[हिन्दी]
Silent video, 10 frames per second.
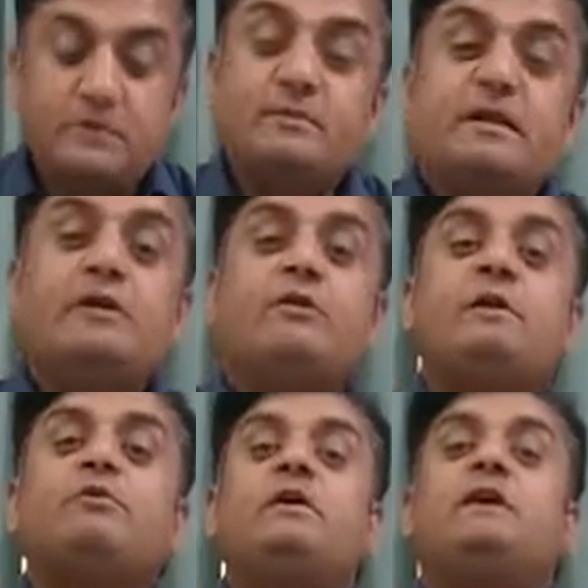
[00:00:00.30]

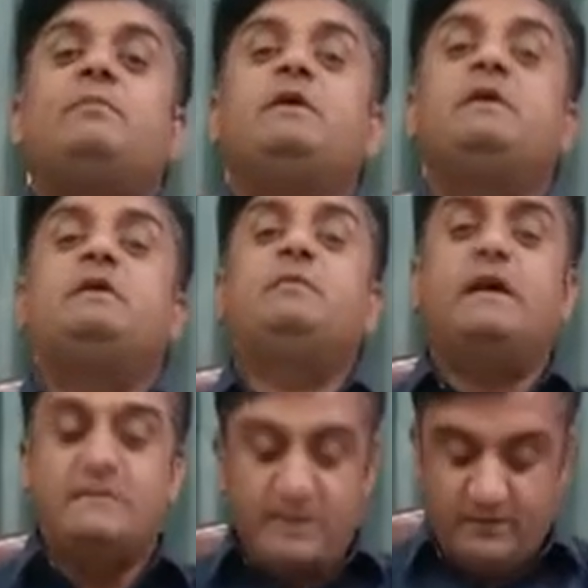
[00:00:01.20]
बिस्मिल्लाहिर्रहमानिर्रहीम
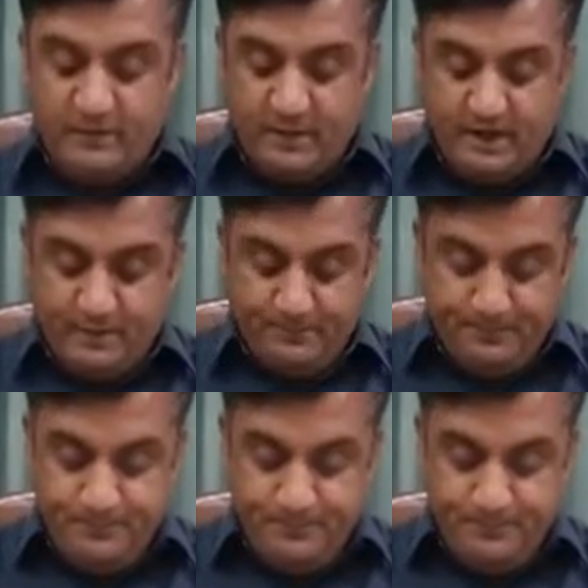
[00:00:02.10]
मैं जावेद महर